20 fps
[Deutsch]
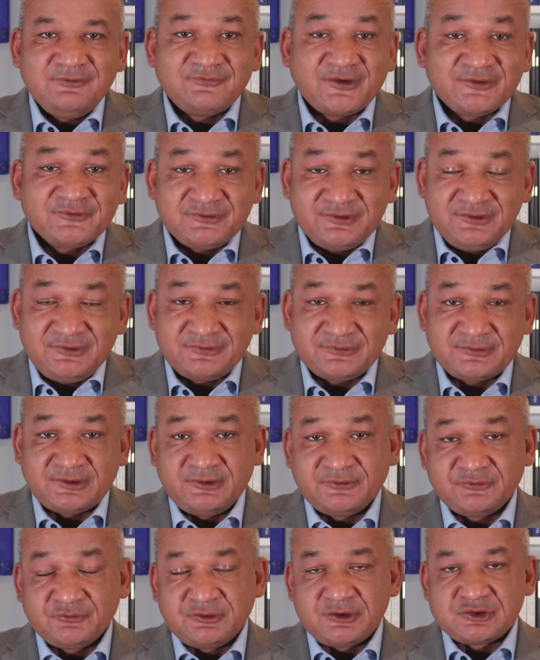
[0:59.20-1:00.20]
Was ist
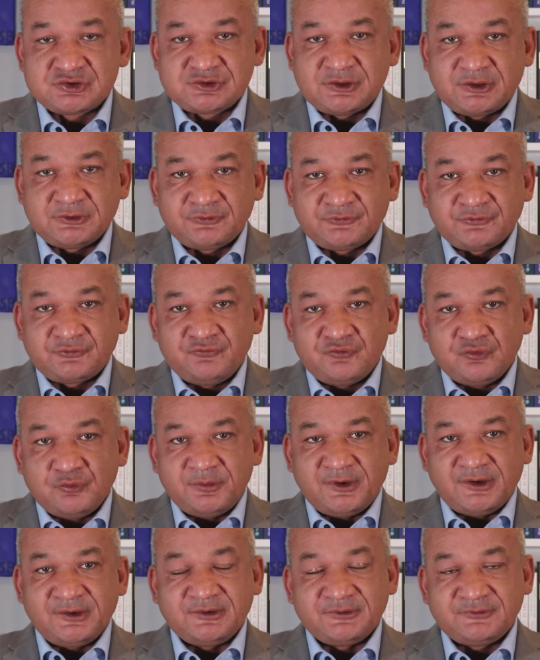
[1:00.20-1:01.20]
also der Status Quo
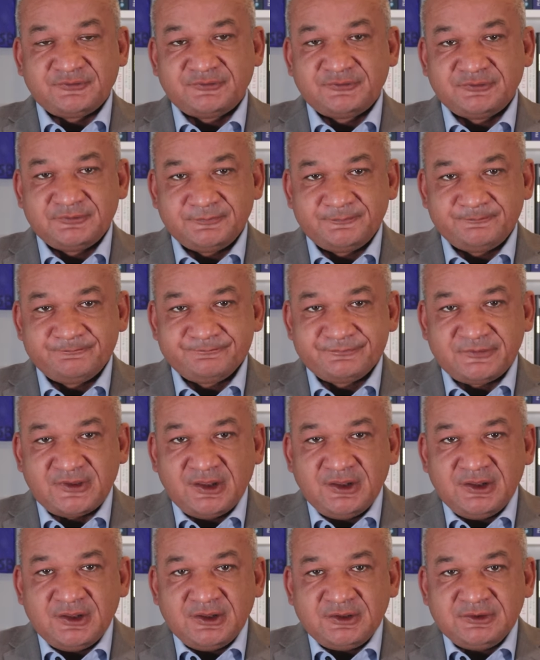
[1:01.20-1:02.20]
Bias?
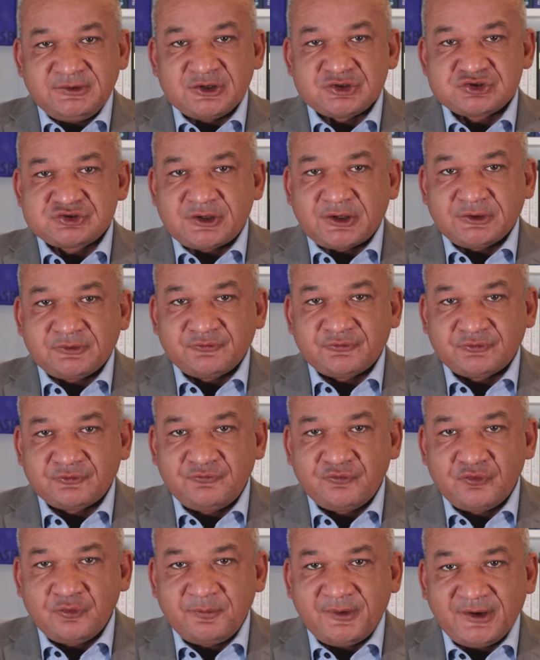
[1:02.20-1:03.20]
Der Status
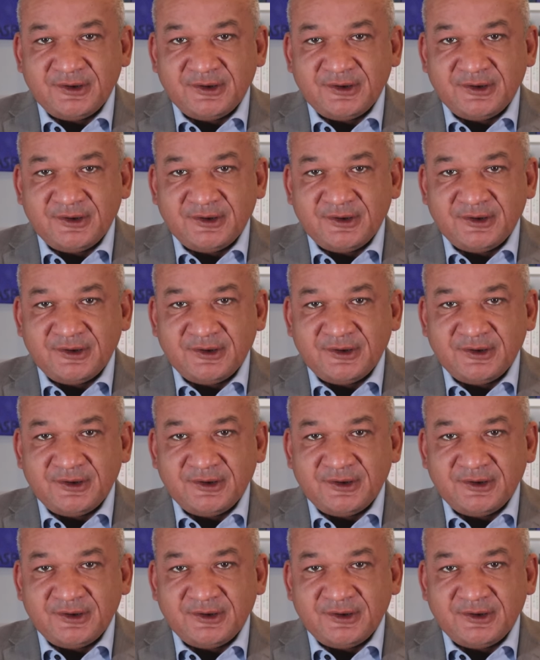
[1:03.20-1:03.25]
Quo